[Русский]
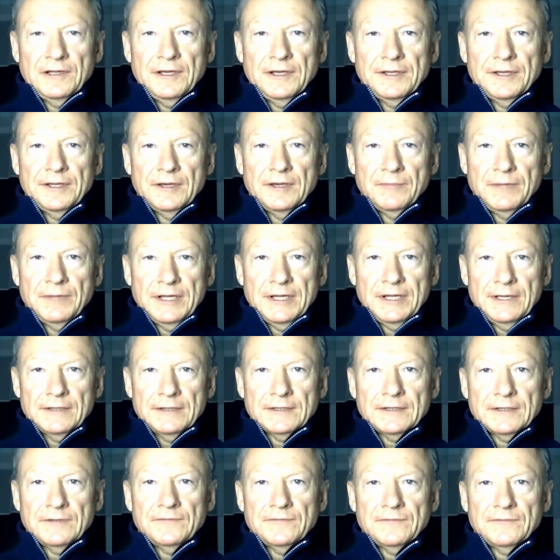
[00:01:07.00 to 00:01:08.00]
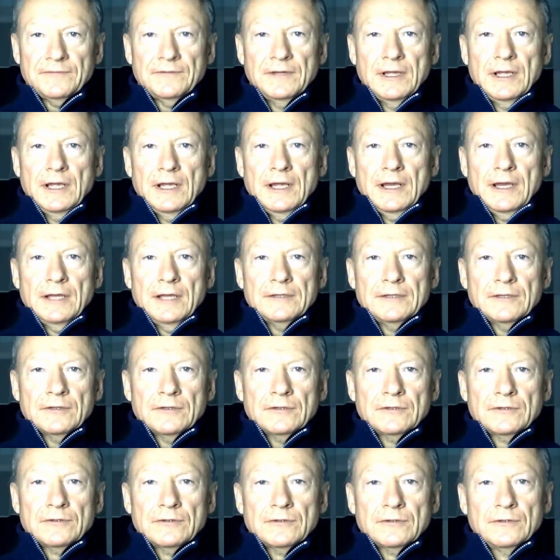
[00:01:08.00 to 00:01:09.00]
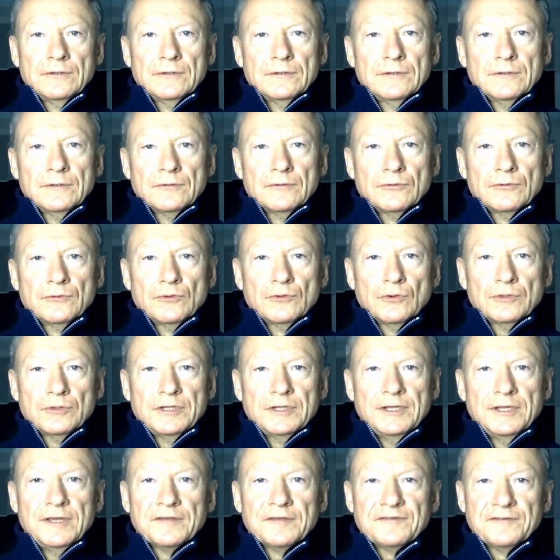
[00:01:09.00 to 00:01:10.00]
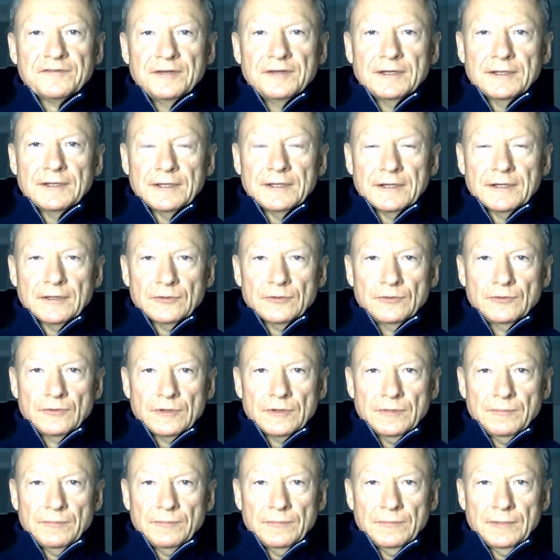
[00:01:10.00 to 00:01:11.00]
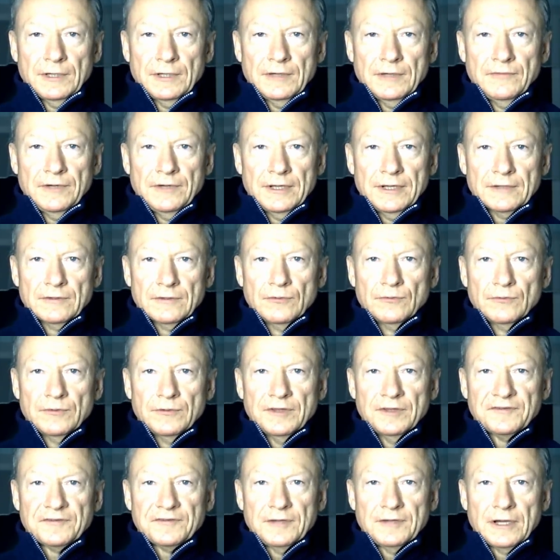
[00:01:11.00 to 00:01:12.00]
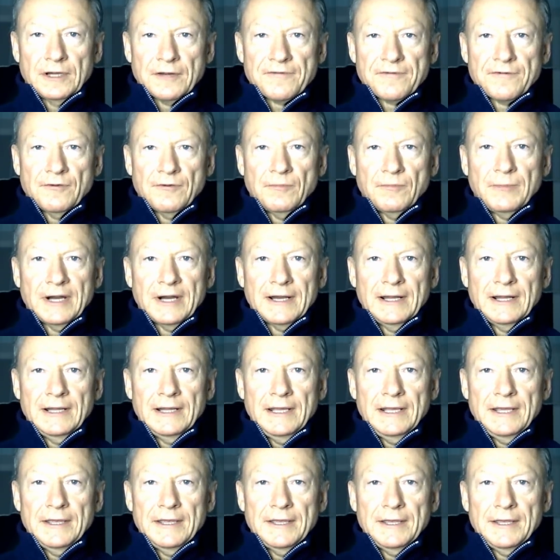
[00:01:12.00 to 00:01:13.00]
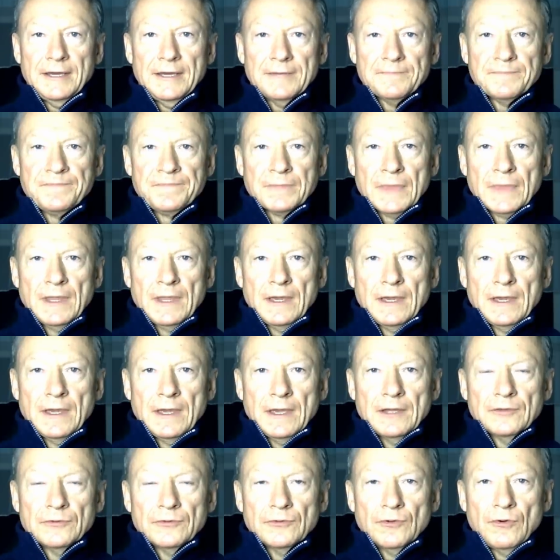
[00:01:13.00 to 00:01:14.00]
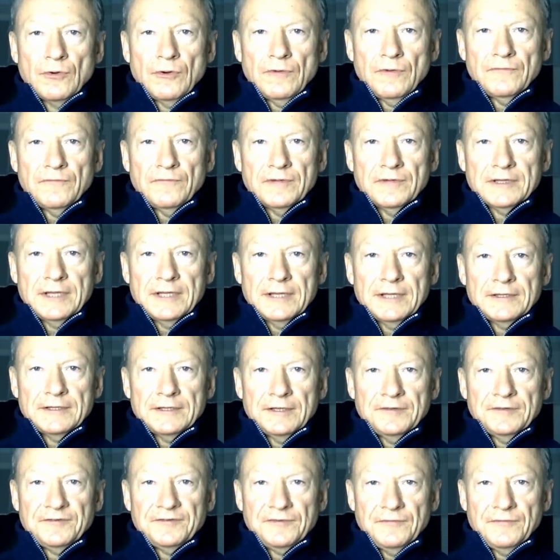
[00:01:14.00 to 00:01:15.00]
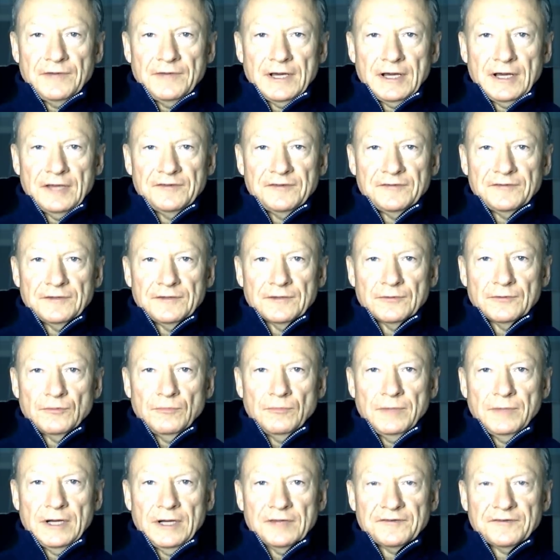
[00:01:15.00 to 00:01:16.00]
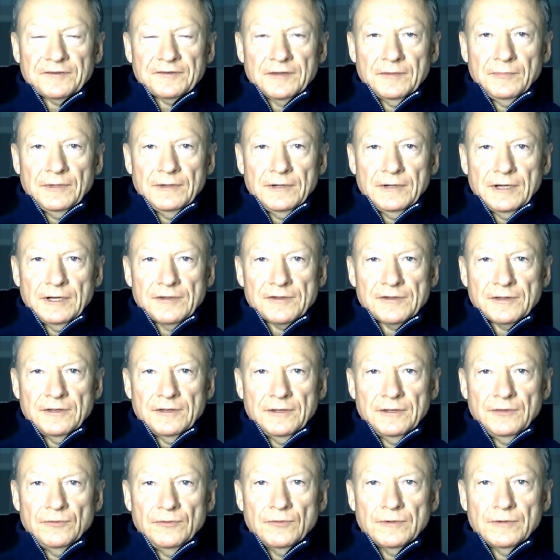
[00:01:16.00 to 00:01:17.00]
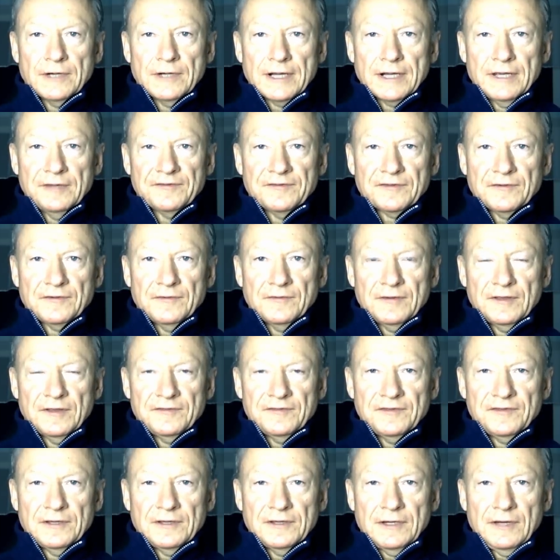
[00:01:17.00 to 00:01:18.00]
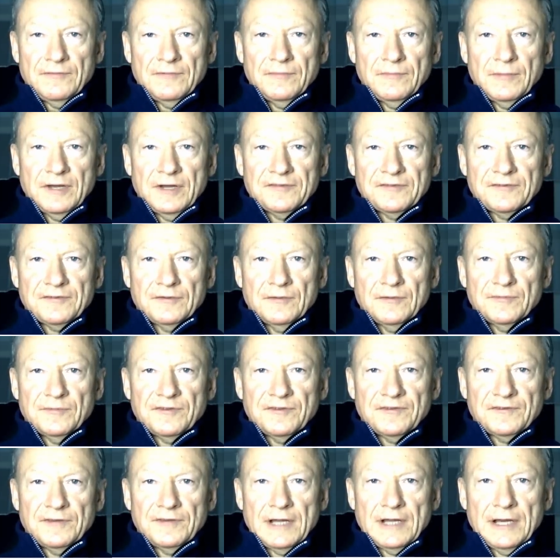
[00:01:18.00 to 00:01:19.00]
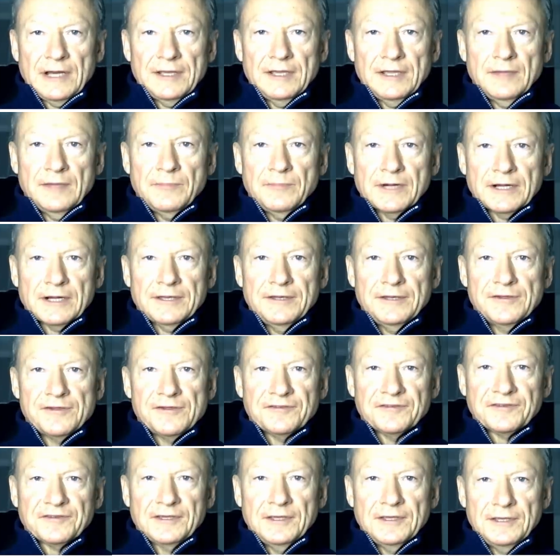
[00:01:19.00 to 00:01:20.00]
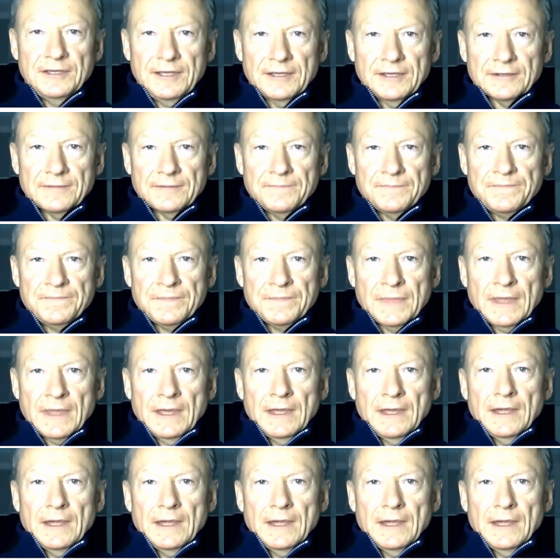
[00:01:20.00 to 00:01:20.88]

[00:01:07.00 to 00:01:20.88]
наследие предков, это тот язык, на котором говорят люди старшего поколения, но вот этой связи кубанской балачки и украинского языка в массовом сознании практически нет –